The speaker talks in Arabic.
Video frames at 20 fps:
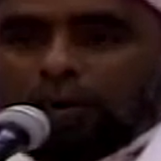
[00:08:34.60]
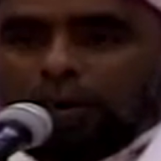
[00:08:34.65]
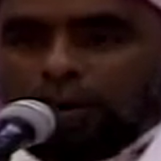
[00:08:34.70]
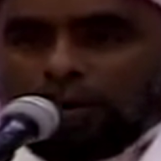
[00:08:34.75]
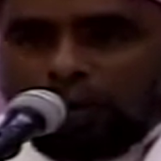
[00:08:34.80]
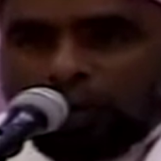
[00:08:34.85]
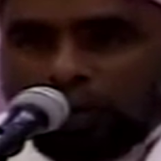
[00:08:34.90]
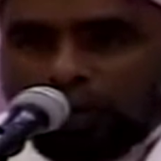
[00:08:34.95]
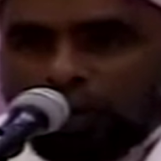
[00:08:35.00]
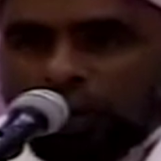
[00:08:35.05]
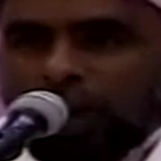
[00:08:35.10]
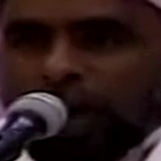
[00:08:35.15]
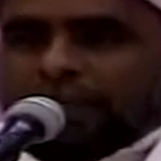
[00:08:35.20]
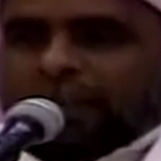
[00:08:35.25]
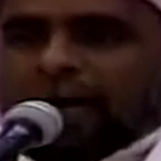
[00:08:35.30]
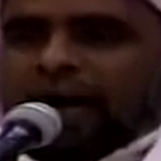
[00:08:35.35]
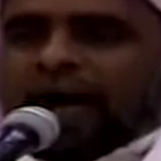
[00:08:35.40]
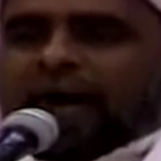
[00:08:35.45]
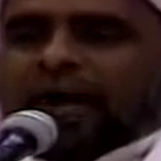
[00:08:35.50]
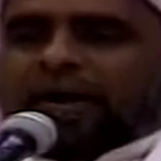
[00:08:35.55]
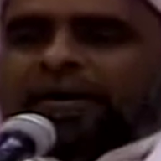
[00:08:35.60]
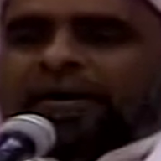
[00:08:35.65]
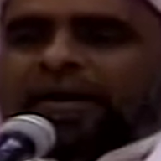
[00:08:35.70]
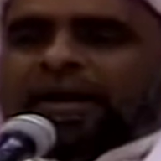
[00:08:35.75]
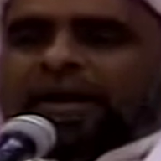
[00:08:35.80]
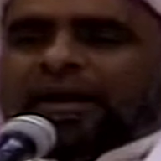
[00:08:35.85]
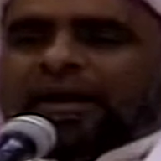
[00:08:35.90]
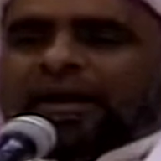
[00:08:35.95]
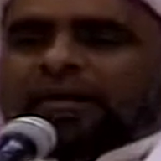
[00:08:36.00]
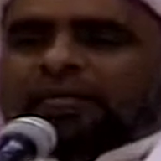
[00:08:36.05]
هو بعد
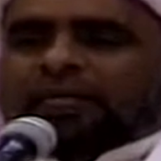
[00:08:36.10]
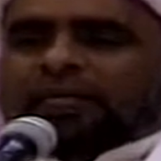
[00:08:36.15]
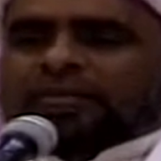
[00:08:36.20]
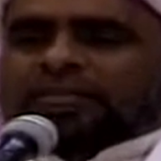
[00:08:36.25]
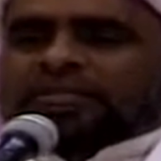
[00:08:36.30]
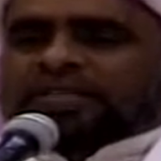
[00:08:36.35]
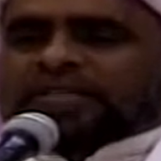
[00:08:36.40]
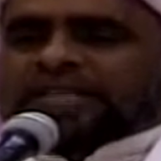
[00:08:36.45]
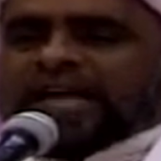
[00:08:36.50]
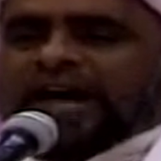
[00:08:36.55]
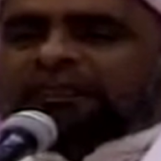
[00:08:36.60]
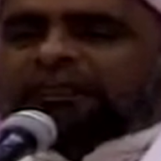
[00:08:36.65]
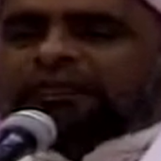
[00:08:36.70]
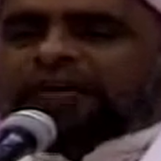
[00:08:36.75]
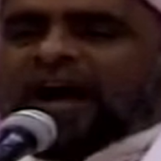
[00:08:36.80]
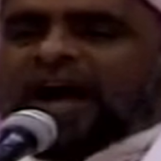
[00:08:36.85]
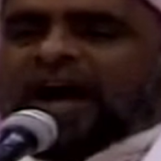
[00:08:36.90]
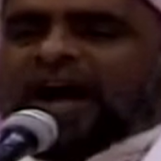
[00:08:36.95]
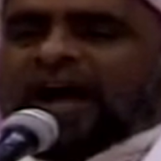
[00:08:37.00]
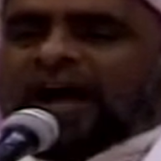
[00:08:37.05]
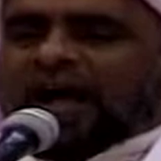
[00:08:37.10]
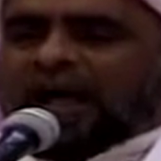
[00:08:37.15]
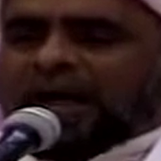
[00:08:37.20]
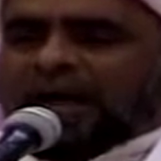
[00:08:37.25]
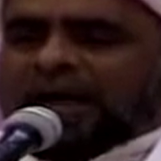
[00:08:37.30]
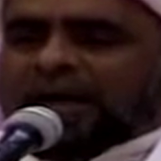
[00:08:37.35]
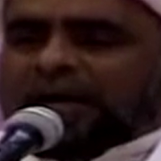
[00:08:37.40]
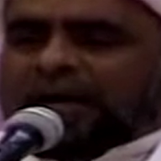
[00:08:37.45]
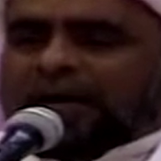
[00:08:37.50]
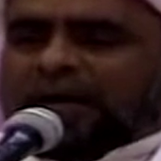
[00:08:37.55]
المصطفى
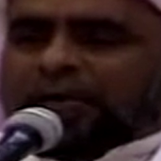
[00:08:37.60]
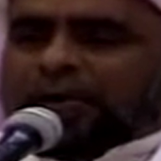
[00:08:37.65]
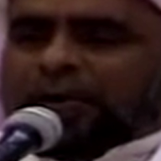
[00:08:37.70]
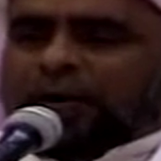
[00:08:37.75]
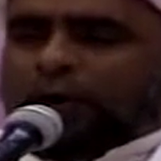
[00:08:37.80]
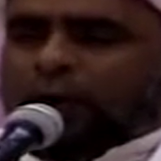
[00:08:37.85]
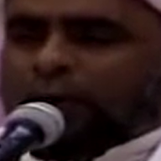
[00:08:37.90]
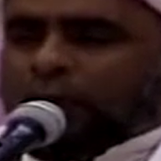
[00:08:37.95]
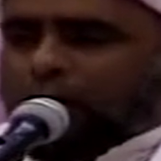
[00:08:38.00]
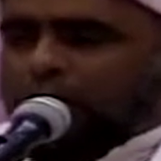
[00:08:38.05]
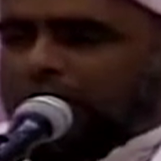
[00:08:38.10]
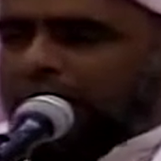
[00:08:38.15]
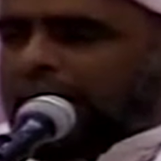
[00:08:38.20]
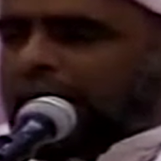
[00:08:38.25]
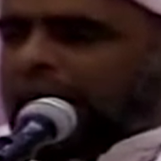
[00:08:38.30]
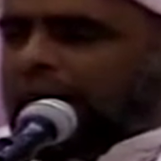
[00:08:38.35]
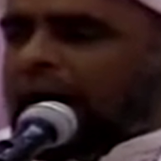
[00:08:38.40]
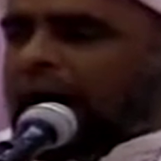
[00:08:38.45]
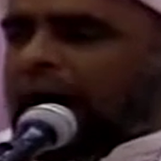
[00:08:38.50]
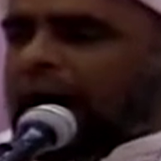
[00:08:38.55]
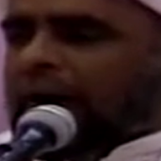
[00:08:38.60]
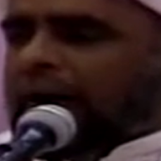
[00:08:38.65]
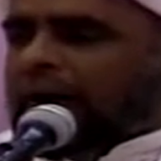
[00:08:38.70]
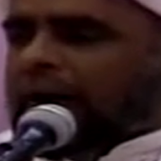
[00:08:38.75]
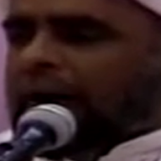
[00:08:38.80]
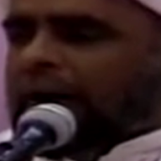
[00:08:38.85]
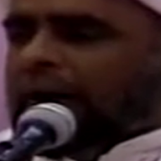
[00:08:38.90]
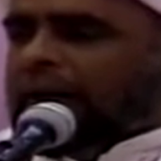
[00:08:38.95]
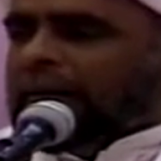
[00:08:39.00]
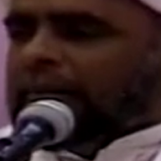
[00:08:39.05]
خير الورى
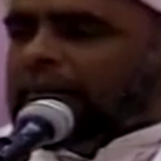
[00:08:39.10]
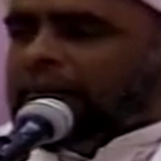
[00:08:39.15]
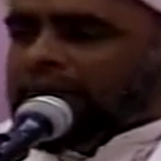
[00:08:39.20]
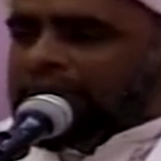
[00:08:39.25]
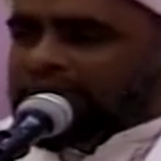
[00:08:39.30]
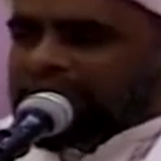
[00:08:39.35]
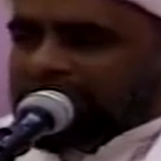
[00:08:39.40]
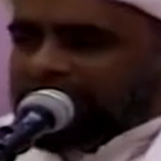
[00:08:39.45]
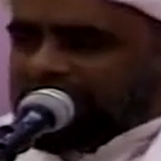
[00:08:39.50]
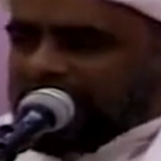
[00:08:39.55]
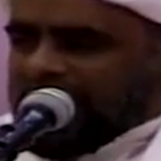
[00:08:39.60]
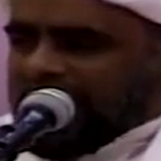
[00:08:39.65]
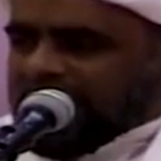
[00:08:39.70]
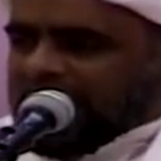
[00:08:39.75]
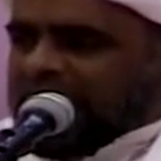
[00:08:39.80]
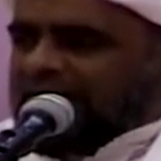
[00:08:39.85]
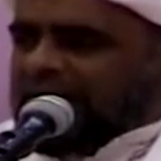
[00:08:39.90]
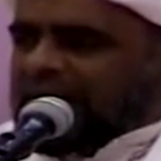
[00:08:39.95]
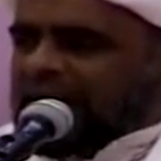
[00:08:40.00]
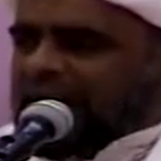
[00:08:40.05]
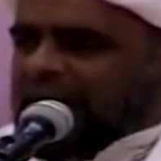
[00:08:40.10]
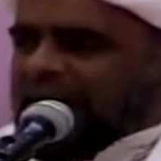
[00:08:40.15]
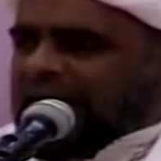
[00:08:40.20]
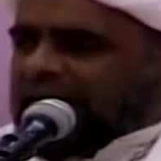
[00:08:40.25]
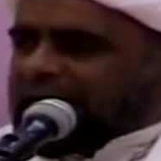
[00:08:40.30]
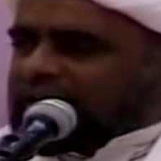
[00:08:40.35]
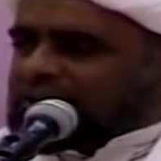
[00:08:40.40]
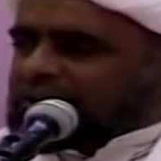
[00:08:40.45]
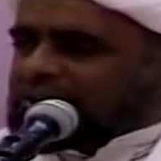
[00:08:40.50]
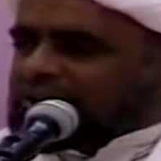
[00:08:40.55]
من ذرى
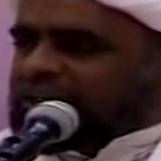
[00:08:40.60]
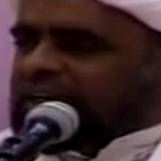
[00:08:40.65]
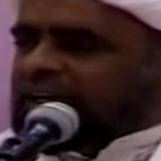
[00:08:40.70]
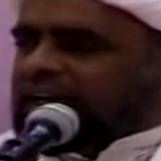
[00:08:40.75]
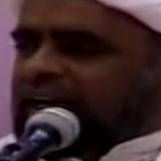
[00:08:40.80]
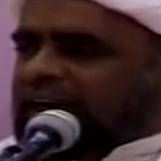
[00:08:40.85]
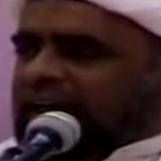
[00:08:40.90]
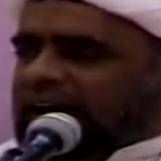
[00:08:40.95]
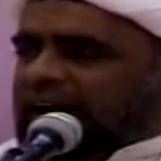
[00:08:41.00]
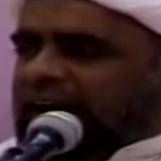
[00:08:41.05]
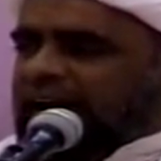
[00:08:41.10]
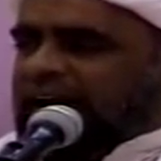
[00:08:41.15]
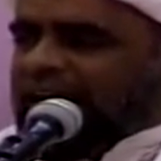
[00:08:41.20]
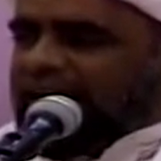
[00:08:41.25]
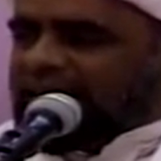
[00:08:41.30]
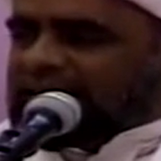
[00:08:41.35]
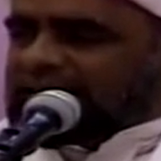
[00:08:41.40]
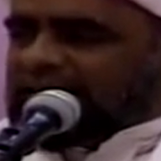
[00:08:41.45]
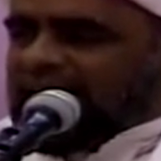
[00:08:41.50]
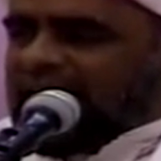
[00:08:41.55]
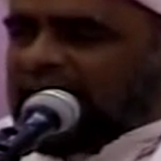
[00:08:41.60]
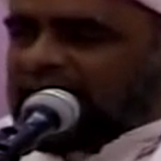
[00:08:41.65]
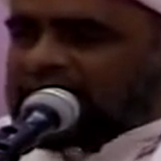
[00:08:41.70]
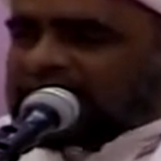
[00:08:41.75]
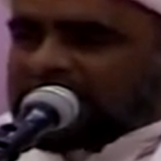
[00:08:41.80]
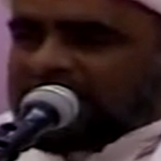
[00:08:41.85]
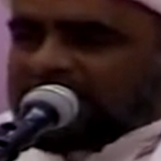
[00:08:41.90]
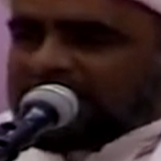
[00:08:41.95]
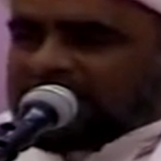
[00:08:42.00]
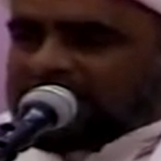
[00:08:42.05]
العرش إلى
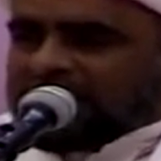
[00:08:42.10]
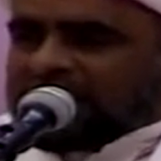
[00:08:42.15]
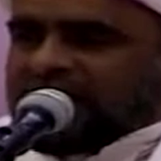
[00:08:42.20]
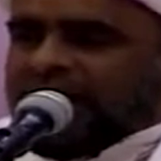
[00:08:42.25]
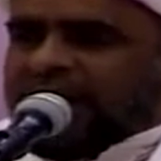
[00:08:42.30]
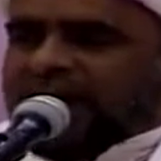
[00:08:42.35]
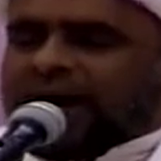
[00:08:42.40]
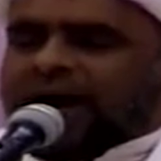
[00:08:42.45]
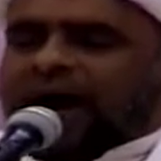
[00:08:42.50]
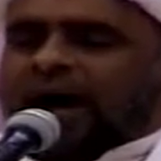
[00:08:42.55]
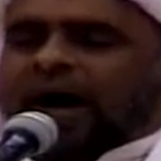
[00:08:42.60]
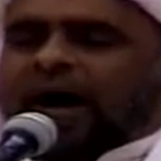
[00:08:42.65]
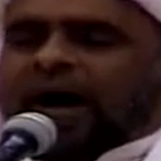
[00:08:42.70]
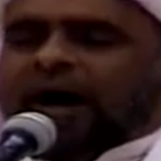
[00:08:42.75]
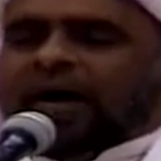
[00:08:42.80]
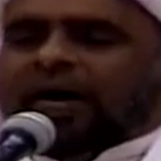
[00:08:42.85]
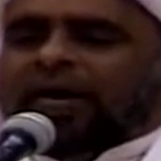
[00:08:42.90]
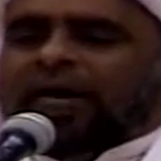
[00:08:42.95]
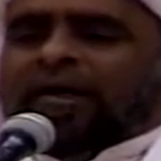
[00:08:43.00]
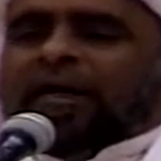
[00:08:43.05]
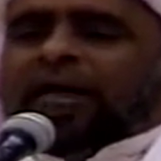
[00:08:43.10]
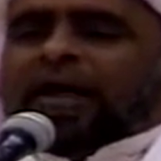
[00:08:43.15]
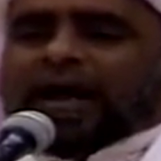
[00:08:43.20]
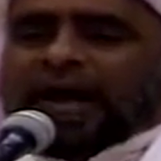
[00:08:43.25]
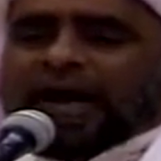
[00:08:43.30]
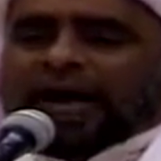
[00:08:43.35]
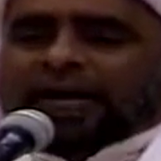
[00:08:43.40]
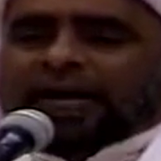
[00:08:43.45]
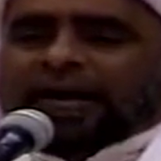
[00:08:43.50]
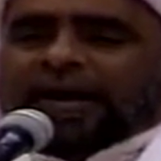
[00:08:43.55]
تحت الثرى
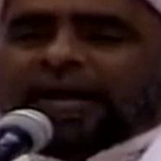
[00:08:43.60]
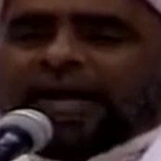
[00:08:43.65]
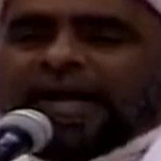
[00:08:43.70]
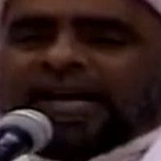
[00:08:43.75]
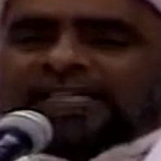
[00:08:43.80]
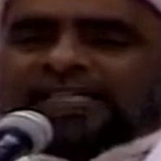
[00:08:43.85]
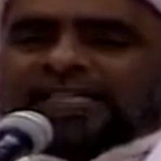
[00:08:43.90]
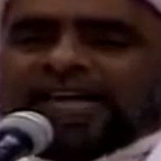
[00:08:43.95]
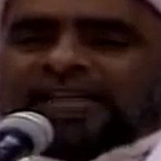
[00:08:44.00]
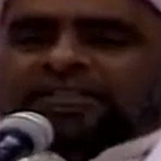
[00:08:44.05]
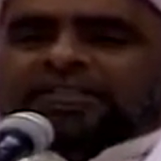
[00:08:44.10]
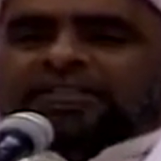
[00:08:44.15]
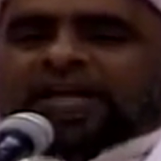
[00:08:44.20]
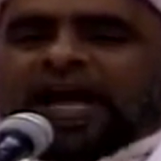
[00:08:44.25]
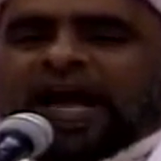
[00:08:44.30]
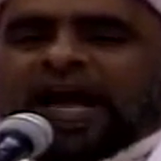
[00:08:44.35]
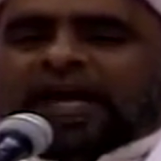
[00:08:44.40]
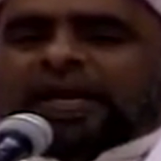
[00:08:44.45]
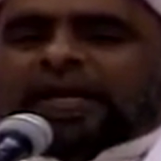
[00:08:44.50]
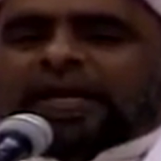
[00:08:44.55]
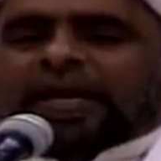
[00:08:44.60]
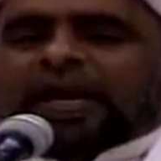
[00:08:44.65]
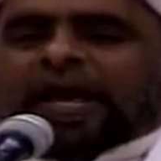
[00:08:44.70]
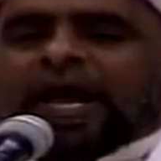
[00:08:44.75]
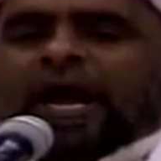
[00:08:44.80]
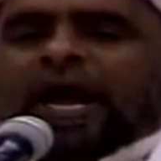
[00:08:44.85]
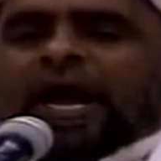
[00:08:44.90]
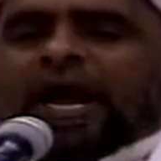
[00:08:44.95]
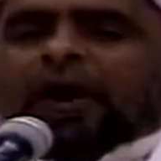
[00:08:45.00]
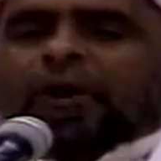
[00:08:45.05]
قد كست
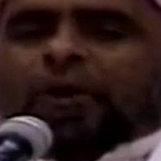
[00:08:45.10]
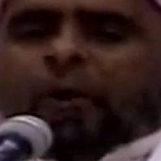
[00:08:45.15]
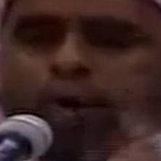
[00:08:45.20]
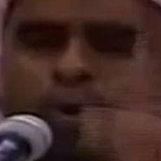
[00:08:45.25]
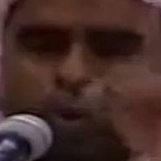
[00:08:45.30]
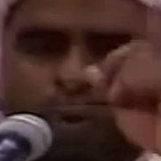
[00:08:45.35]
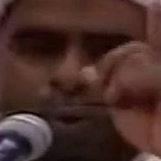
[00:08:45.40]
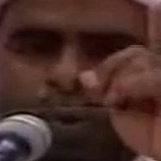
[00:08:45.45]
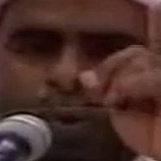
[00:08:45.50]
علياؤه